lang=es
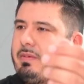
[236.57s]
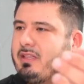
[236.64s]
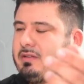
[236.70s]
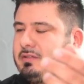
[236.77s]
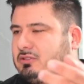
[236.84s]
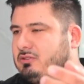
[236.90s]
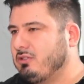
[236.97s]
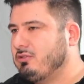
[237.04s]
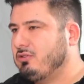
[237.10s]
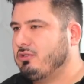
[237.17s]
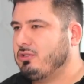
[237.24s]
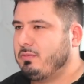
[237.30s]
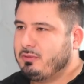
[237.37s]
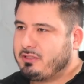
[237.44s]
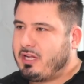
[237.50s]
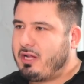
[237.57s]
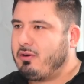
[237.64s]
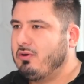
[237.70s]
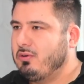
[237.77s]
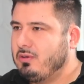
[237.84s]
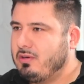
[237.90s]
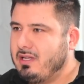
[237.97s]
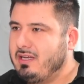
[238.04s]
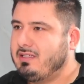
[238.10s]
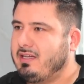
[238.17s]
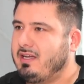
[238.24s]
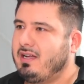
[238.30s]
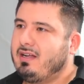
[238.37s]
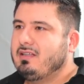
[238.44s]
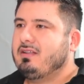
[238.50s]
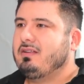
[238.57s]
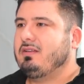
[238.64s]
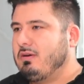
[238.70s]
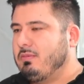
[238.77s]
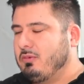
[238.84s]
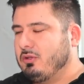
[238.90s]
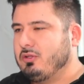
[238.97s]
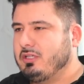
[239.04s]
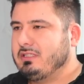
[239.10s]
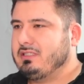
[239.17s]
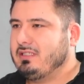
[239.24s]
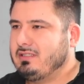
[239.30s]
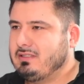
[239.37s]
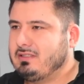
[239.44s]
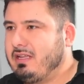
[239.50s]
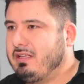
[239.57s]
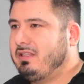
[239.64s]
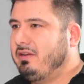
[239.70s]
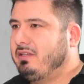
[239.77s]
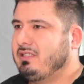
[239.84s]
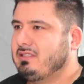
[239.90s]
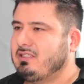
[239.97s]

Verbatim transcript: es una solución pues que con un clic ya, como tú dices, te evitas el